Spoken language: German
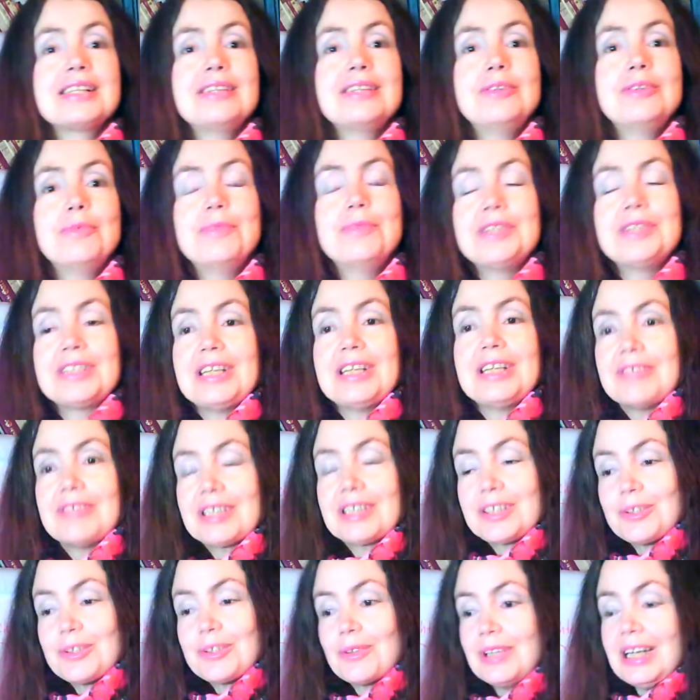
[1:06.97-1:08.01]
du bist einfach
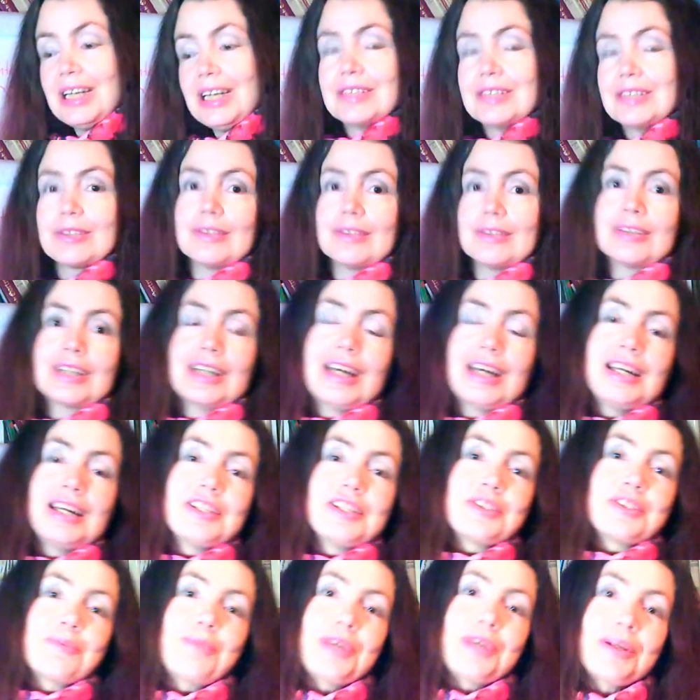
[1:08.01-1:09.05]
zu klein, so ein
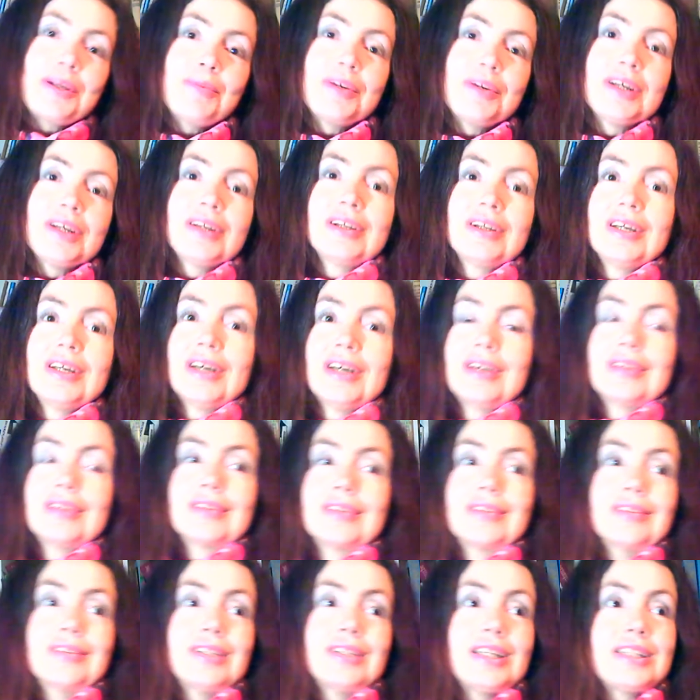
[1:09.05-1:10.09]
kleines Baby,
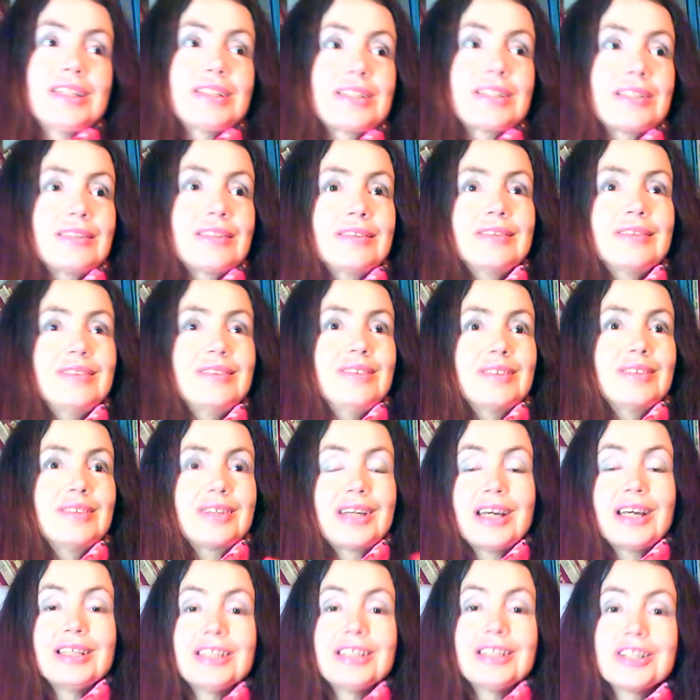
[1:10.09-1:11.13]
das
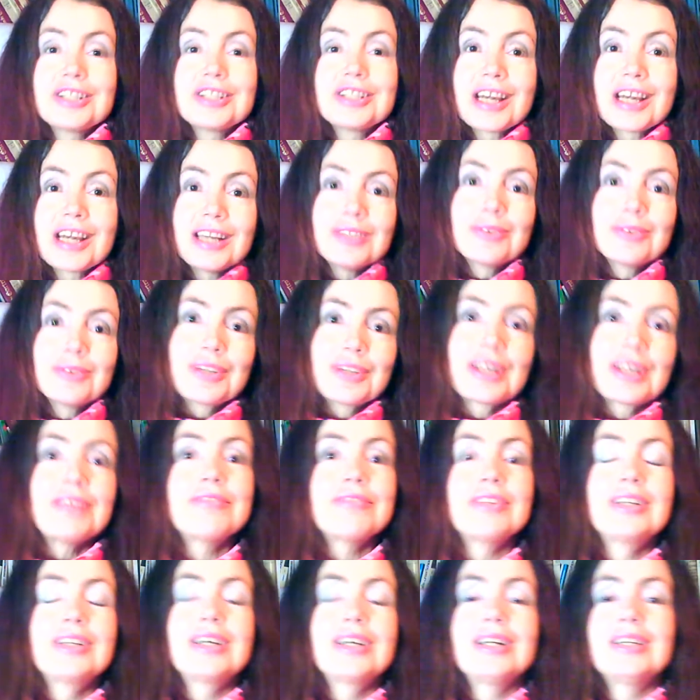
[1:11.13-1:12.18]
keine Entscheidung
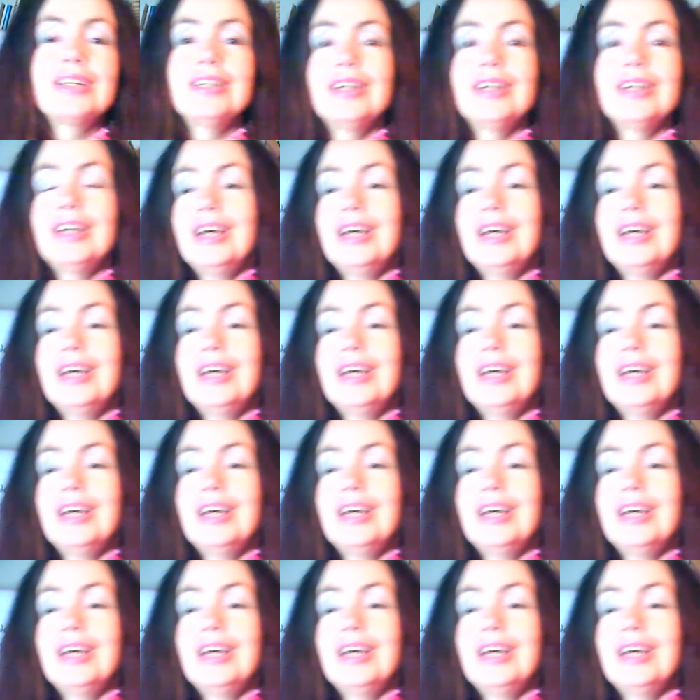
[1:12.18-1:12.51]
treffen kann.